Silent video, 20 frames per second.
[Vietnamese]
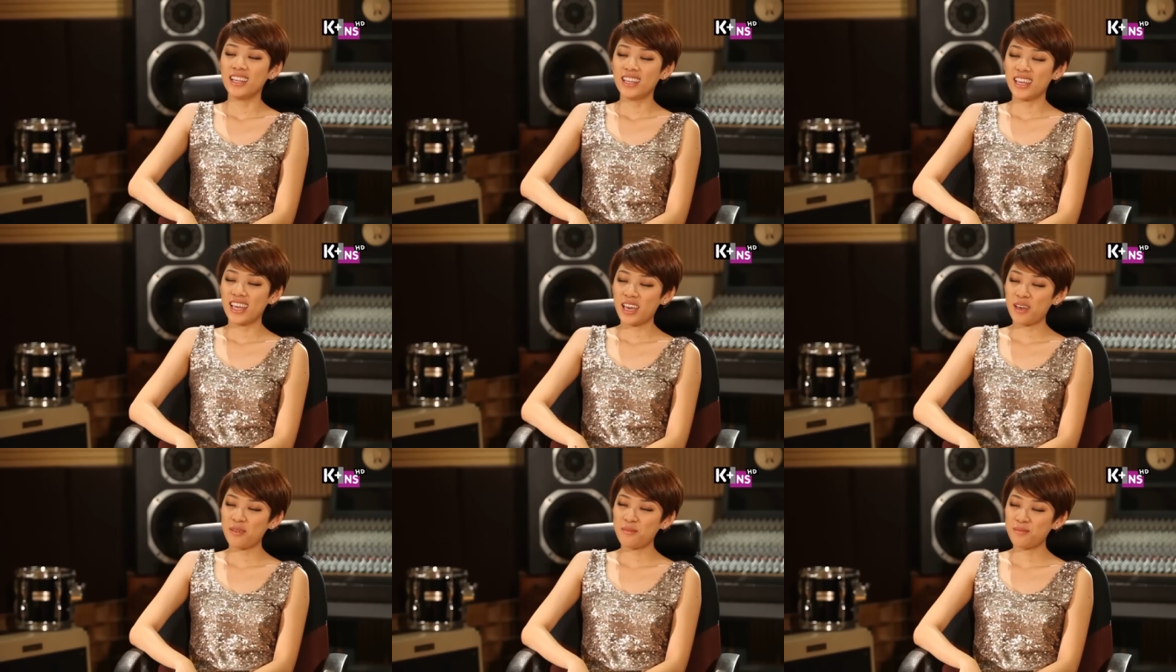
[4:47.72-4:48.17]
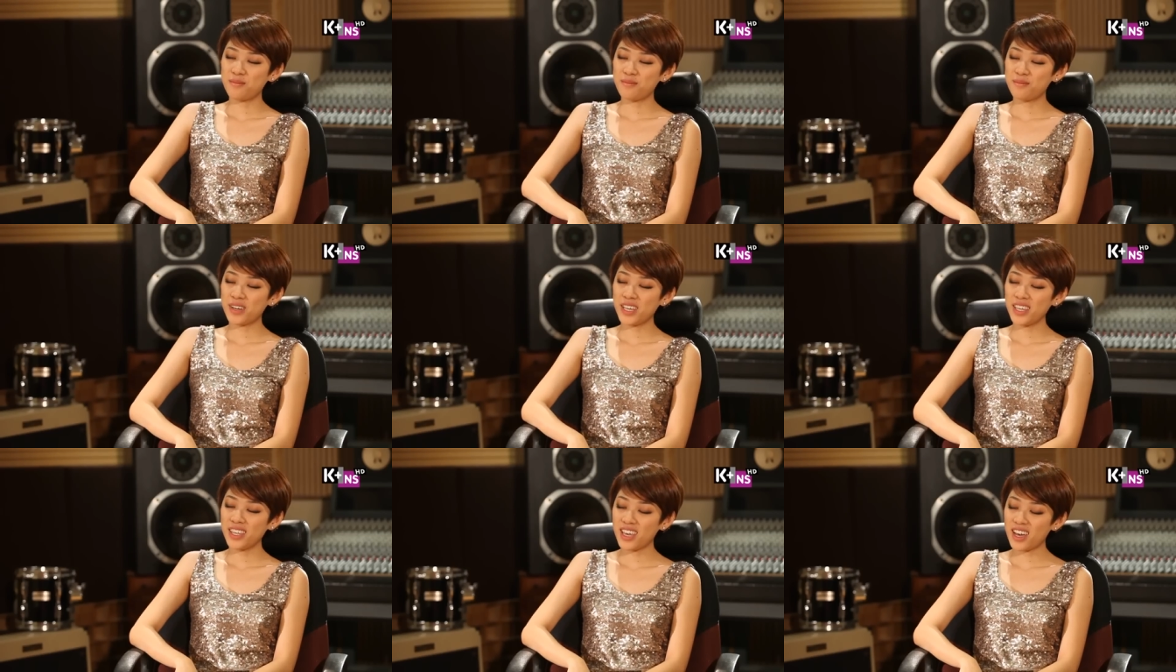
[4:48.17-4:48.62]
thì
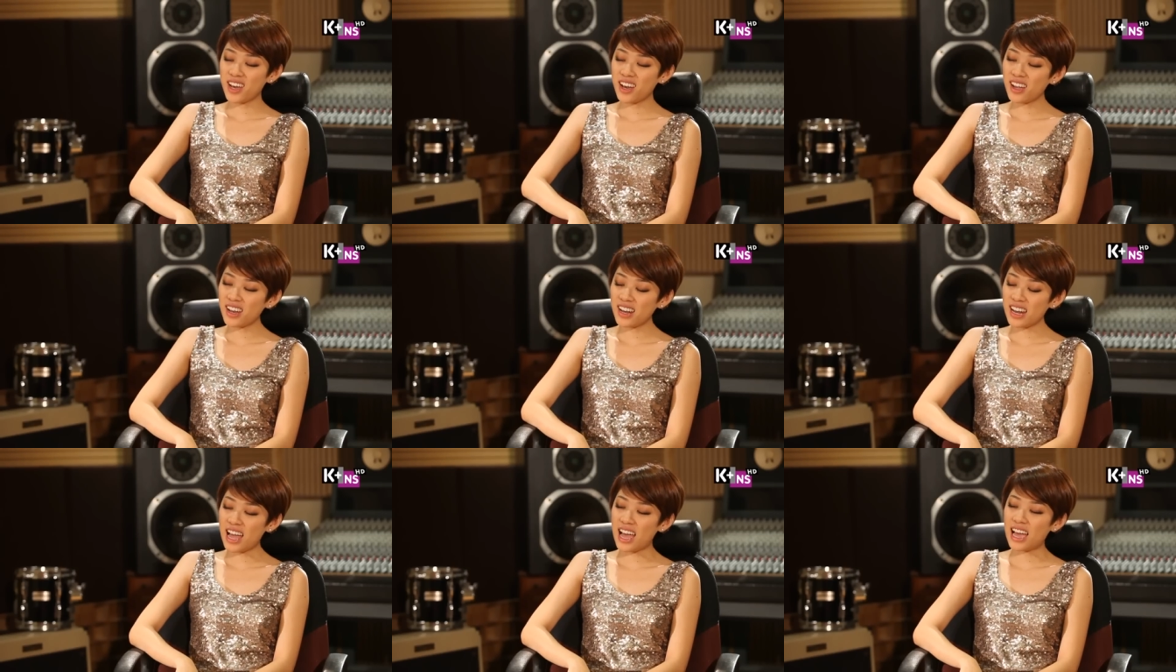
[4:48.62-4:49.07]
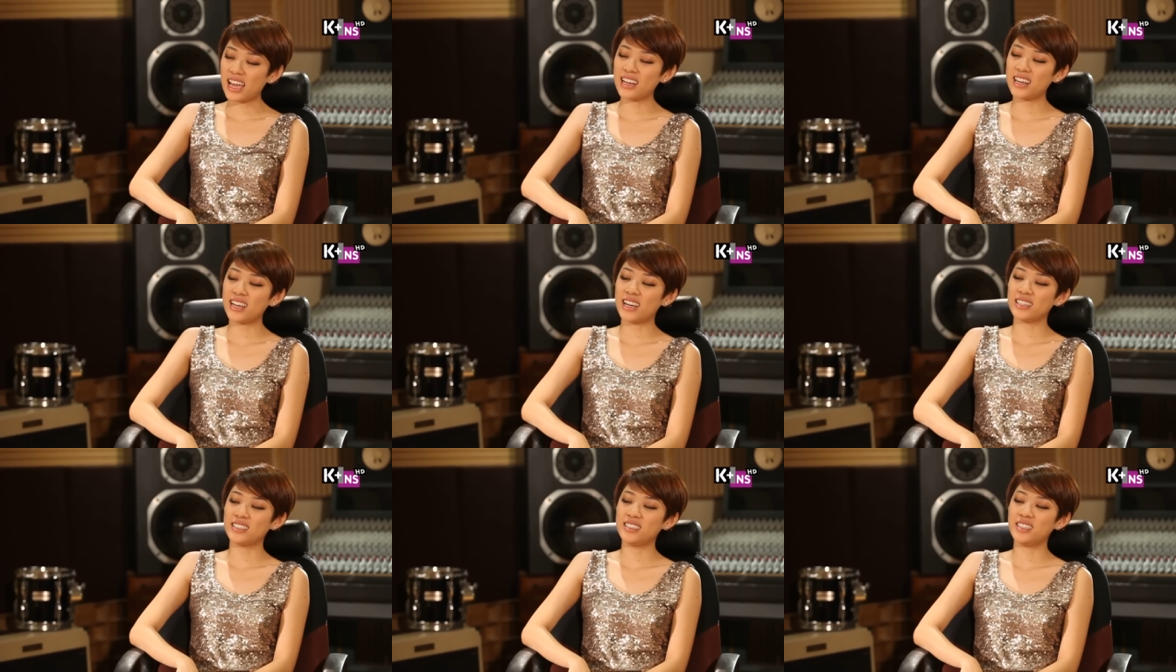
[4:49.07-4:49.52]
em mới nhớ lại
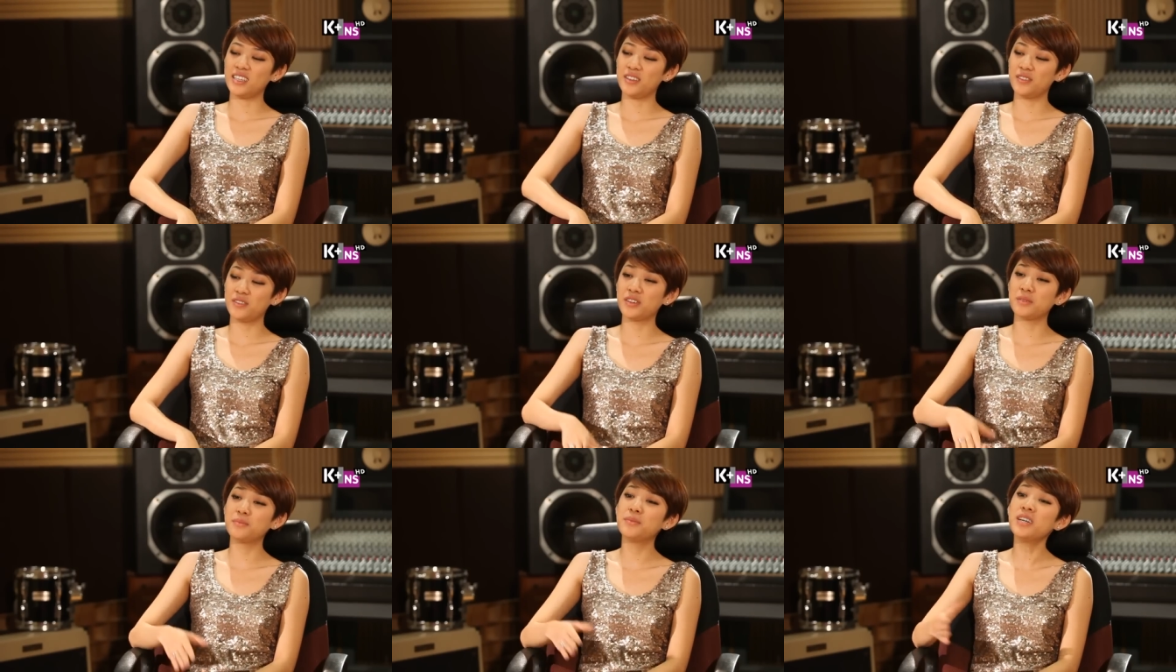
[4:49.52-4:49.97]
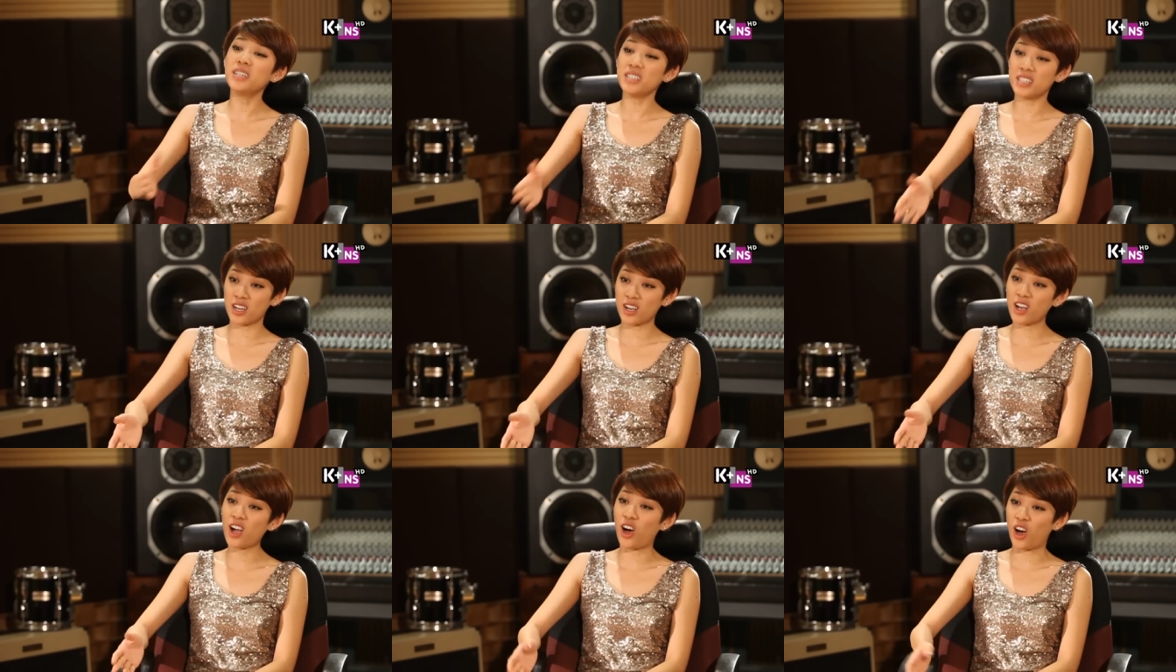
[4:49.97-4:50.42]
là chị vừa bước
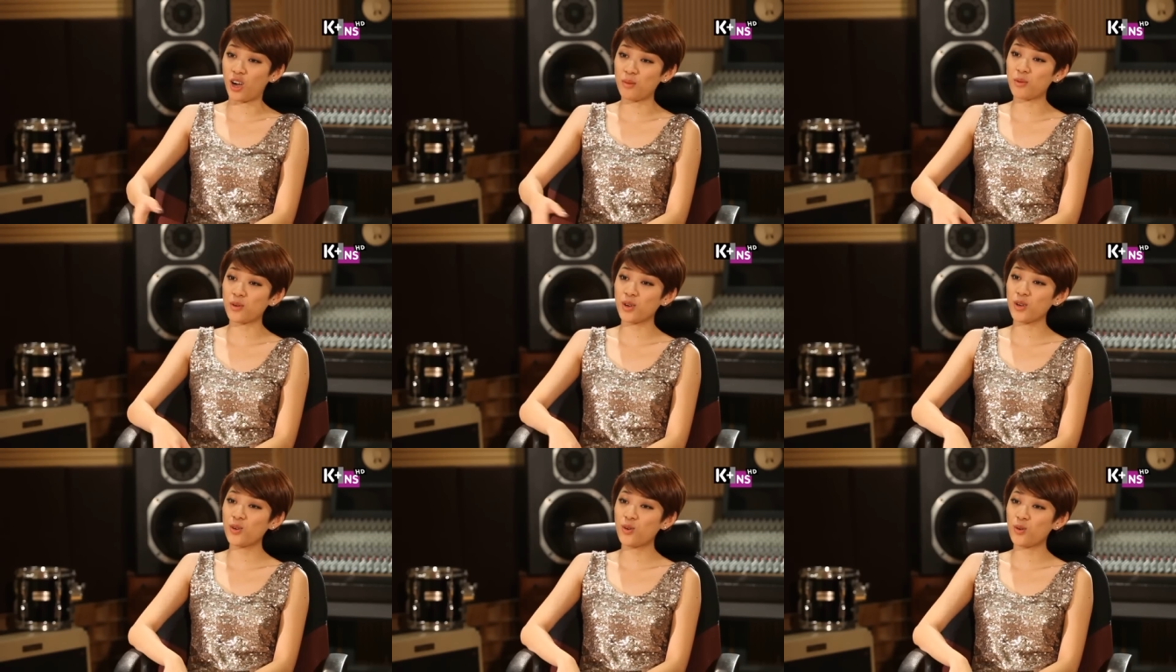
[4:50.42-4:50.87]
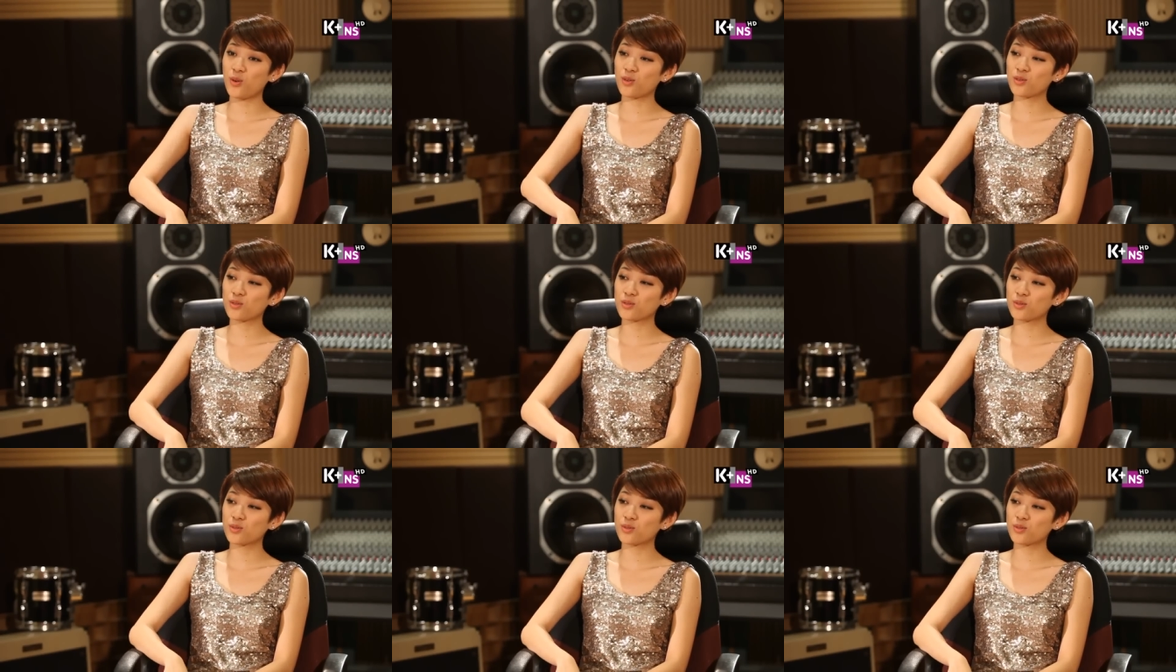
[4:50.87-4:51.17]
ra khỏi một cái cuộc